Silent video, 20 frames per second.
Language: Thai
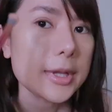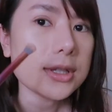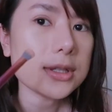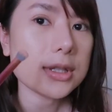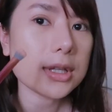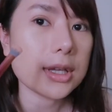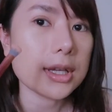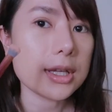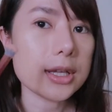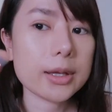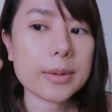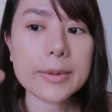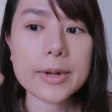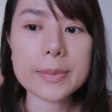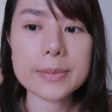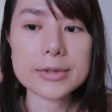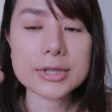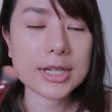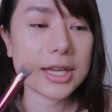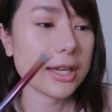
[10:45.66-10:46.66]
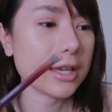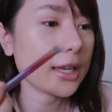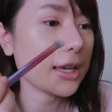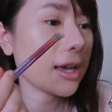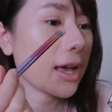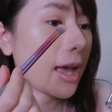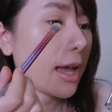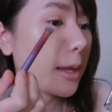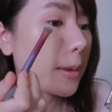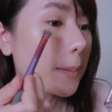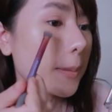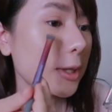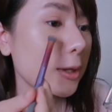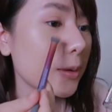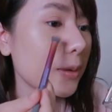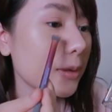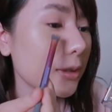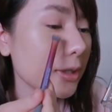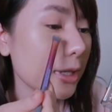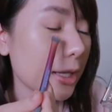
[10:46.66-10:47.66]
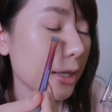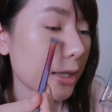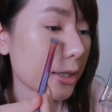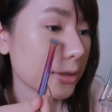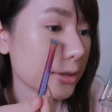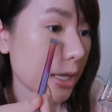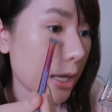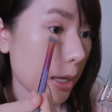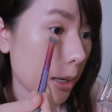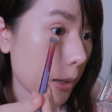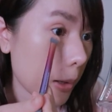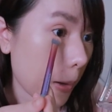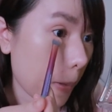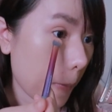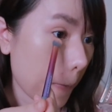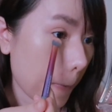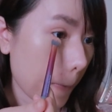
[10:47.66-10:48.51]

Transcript: เป็นสีที่แบบใช้ง่ายๆไม่ต้องเน้นทักษะอะไร